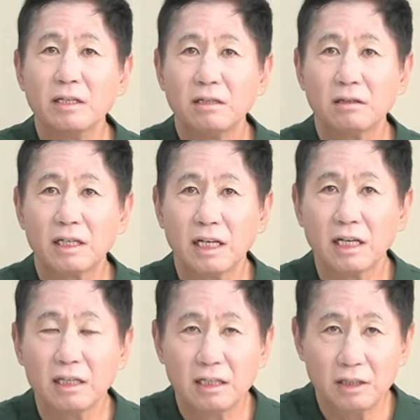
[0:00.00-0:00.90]
이렇게
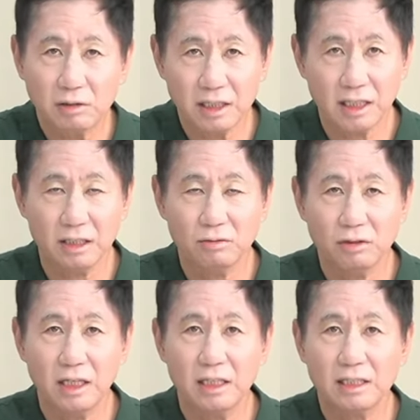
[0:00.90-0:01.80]
성장한
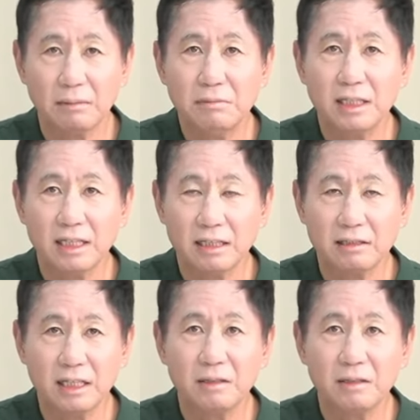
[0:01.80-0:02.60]
우리의 삼 세대들이